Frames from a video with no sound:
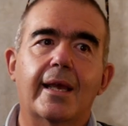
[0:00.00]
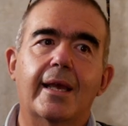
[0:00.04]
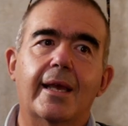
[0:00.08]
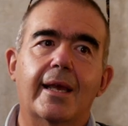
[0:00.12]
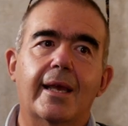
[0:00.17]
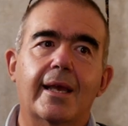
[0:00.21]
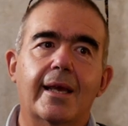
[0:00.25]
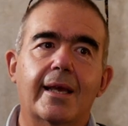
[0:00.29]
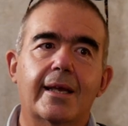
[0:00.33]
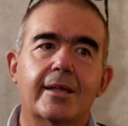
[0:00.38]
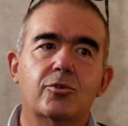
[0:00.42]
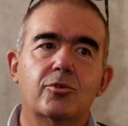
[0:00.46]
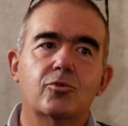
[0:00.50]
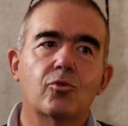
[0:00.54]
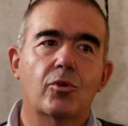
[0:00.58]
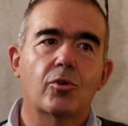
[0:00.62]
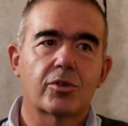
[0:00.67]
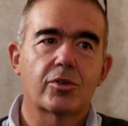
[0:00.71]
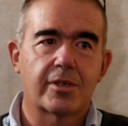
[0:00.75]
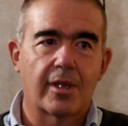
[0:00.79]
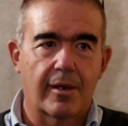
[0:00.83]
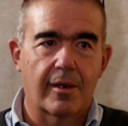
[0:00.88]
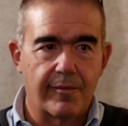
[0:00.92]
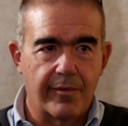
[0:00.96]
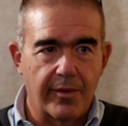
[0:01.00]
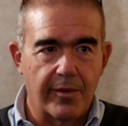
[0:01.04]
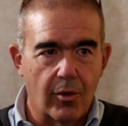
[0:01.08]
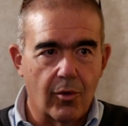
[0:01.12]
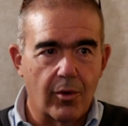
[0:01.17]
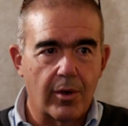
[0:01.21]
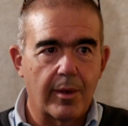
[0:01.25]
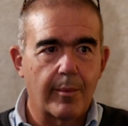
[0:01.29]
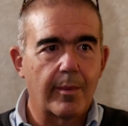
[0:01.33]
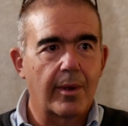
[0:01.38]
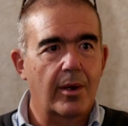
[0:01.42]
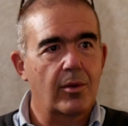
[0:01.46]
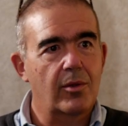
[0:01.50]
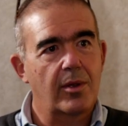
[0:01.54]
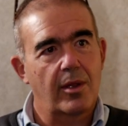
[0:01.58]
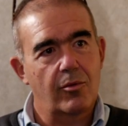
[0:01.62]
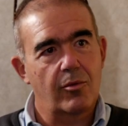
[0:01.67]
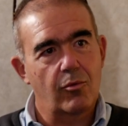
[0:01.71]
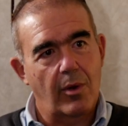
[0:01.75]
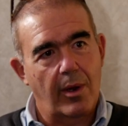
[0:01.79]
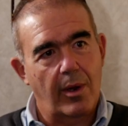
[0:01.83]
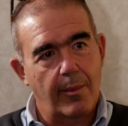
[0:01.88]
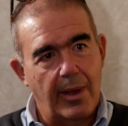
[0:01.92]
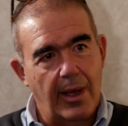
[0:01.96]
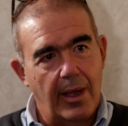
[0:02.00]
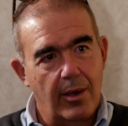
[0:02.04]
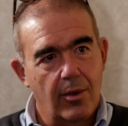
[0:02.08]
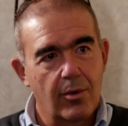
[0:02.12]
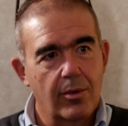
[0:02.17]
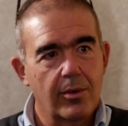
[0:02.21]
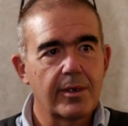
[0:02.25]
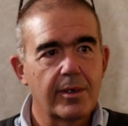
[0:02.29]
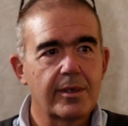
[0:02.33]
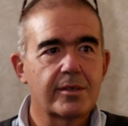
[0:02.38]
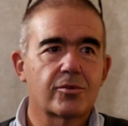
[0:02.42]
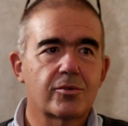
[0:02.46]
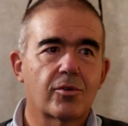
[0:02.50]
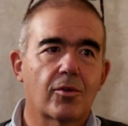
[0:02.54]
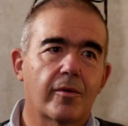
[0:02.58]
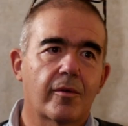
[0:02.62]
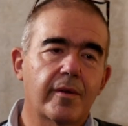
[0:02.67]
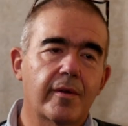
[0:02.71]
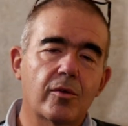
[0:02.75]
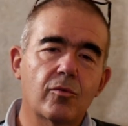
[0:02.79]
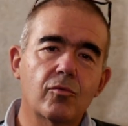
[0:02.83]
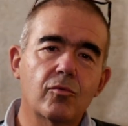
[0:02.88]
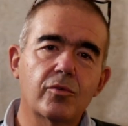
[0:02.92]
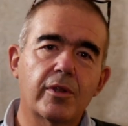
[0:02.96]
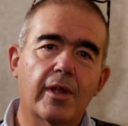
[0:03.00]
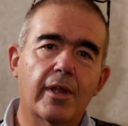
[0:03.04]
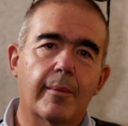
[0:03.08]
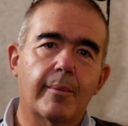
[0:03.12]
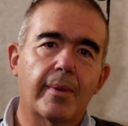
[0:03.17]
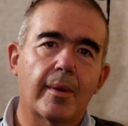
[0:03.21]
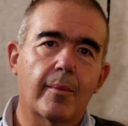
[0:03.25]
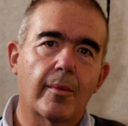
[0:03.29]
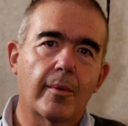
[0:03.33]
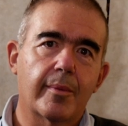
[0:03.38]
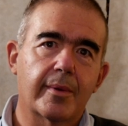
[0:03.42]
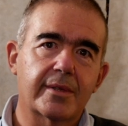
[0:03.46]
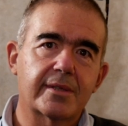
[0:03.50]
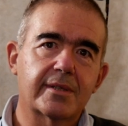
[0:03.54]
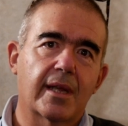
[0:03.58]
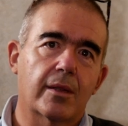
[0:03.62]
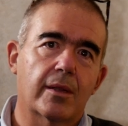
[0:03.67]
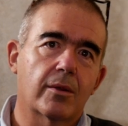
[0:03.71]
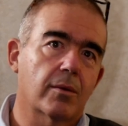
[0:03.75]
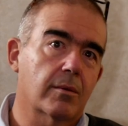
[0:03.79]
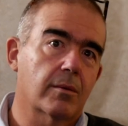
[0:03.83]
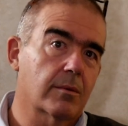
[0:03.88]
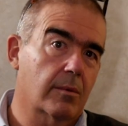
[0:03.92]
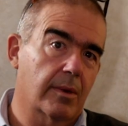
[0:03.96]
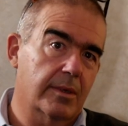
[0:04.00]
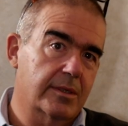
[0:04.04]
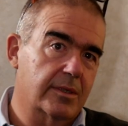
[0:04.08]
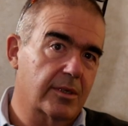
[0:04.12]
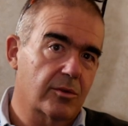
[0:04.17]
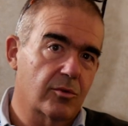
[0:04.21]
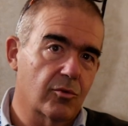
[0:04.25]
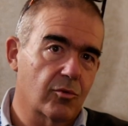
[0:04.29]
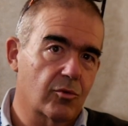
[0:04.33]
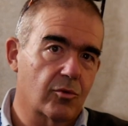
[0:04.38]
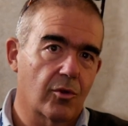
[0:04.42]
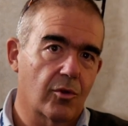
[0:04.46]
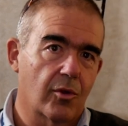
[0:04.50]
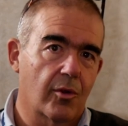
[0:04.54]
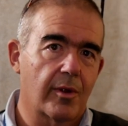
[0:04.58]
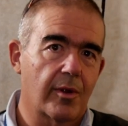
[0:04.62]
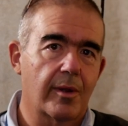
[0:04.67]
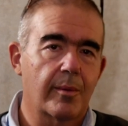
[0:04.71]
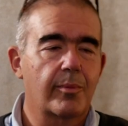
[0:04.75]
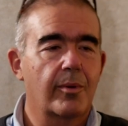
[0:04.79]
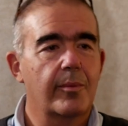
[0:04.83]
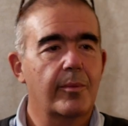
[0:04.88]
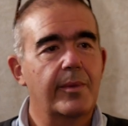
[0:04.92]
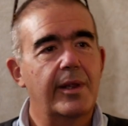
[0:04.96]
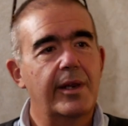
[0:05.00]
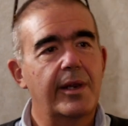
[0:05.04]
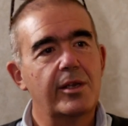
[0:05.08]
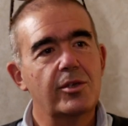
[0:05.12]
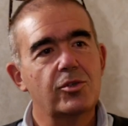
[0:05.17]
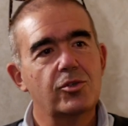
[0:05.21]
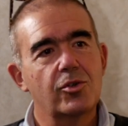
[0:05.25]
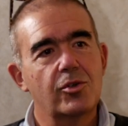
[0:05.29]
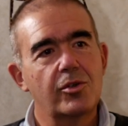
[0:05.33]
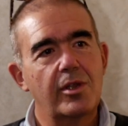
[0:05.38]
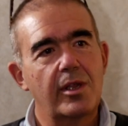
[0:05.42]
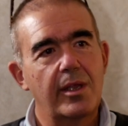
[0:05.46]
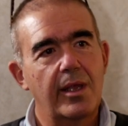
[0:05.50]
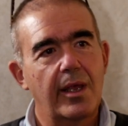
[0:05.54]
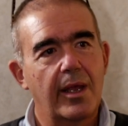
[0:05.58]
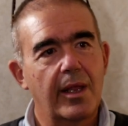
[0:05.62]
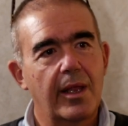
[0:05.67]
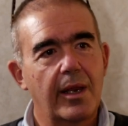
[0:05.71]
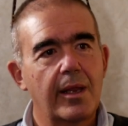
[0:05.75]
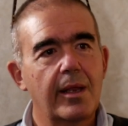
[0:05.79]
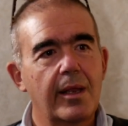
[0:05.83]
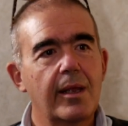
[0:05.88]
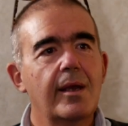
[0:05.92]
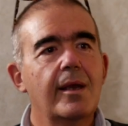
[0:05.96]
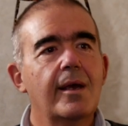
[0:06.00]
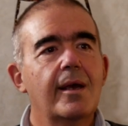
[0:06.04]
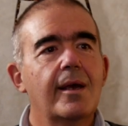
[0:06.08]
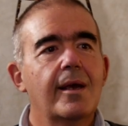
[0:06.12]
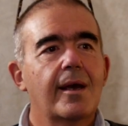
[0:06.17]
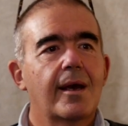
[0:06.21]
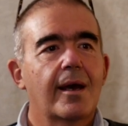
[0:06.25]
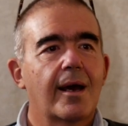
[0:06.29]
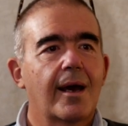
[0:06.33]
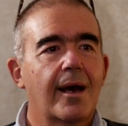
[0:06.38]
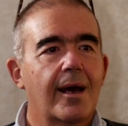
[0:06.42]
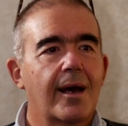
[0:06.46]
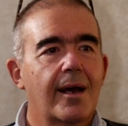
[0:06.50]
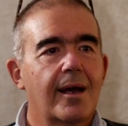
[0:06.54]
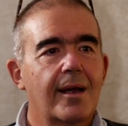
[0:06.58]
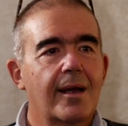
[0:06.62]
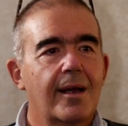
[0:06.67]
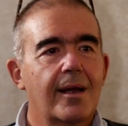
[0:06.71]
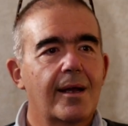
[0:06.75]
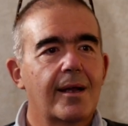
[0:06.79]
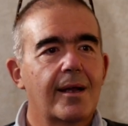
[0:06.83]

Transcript: e Giulio Salvioni mi hanno dato una mano e sono venuti. Abbiamo passato quasi tutto il pomeriggio di ieri. Eh, fino a eh, sera, quando